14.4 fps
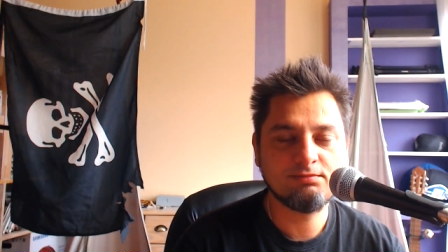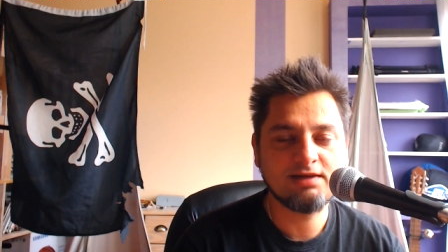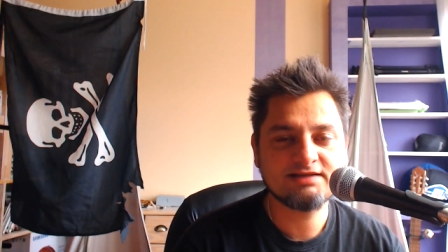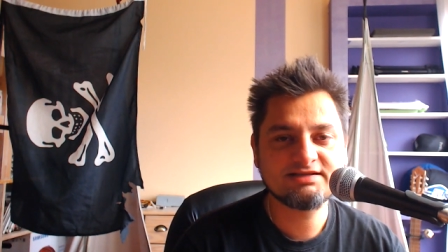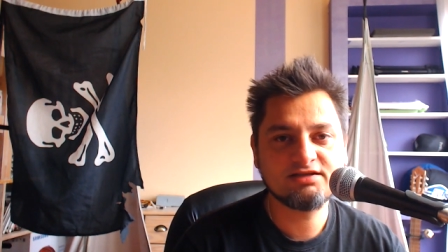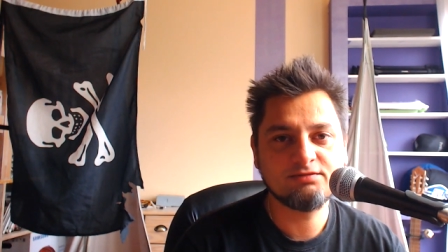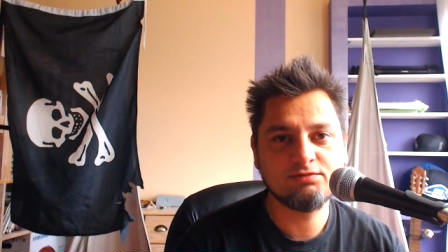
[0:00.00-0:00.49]

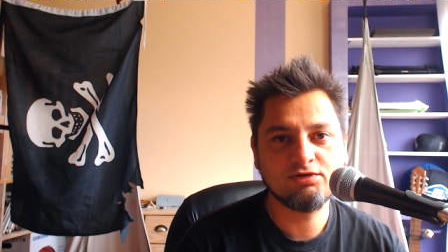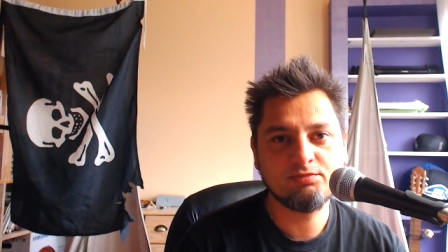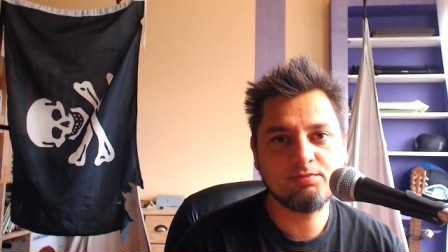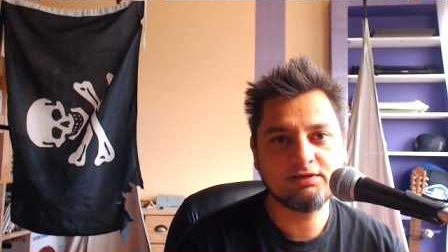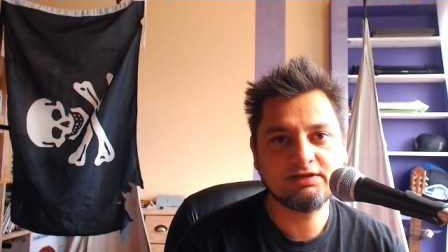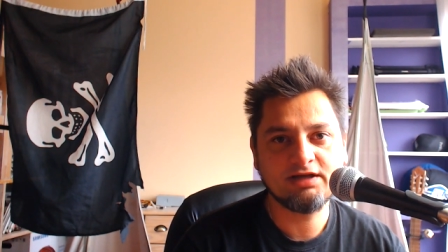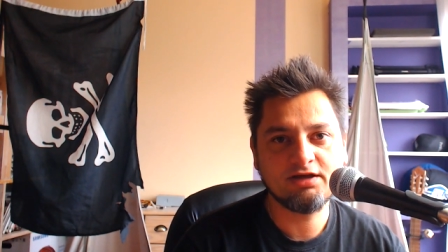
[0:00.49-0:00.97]
macki mi
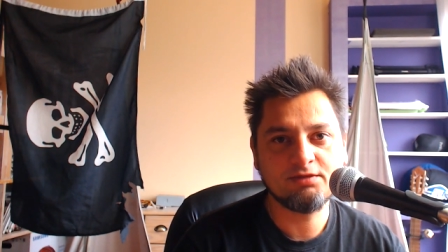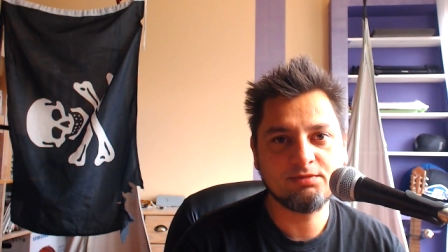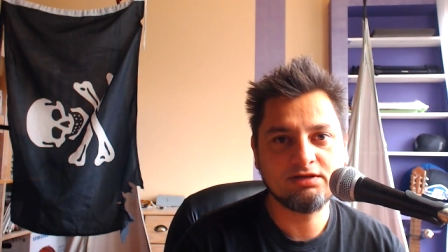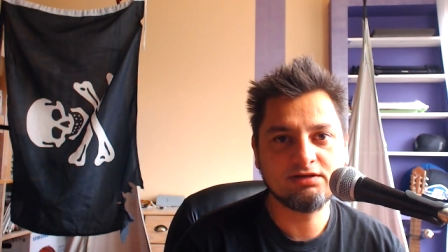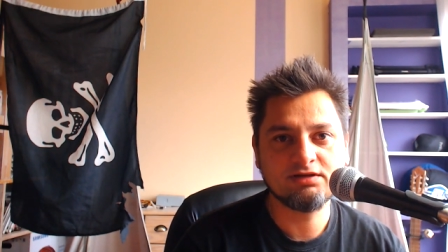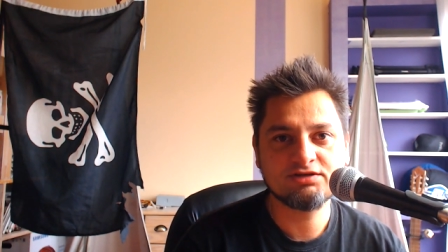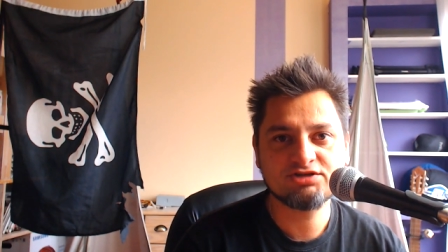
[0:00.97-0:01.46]
opadają
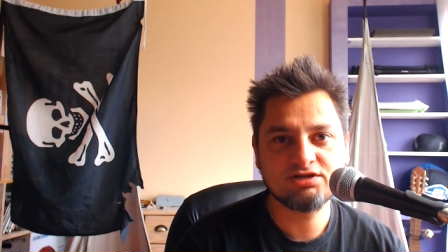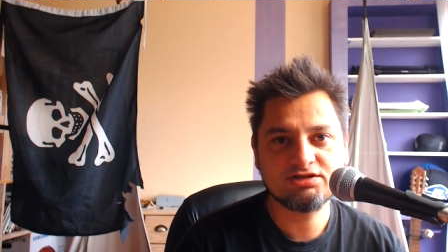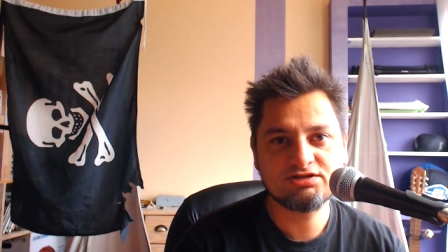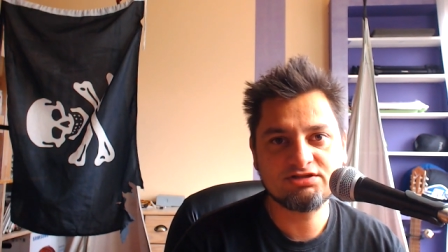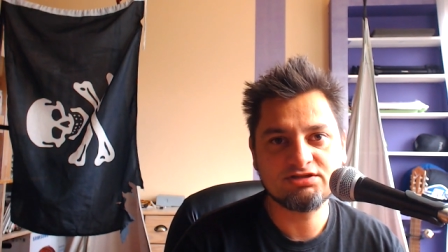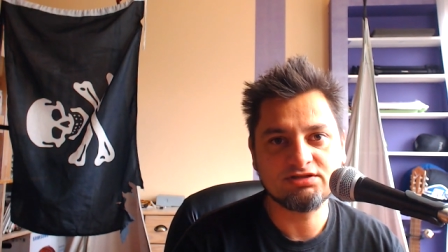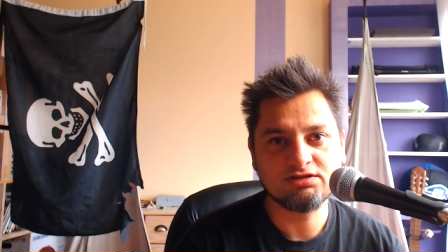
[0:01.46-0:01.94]
inne
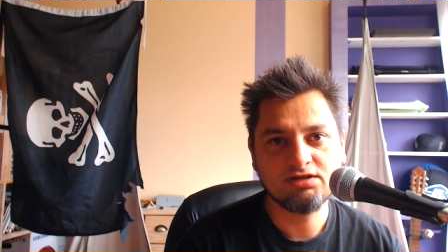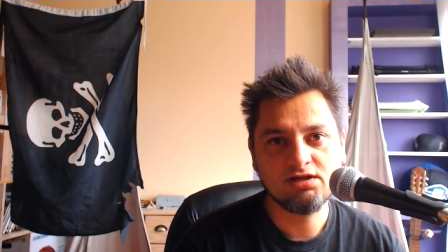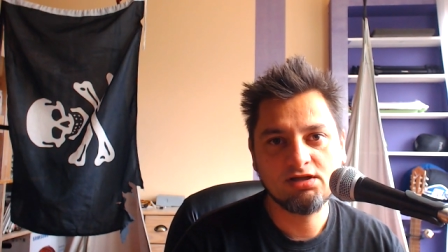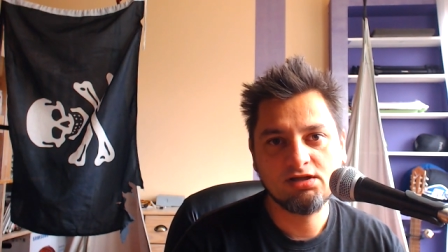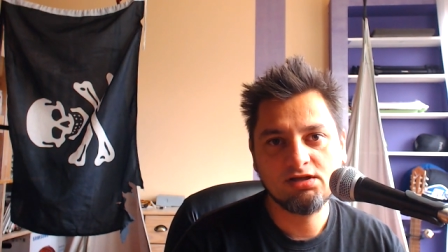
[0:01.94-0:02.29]
części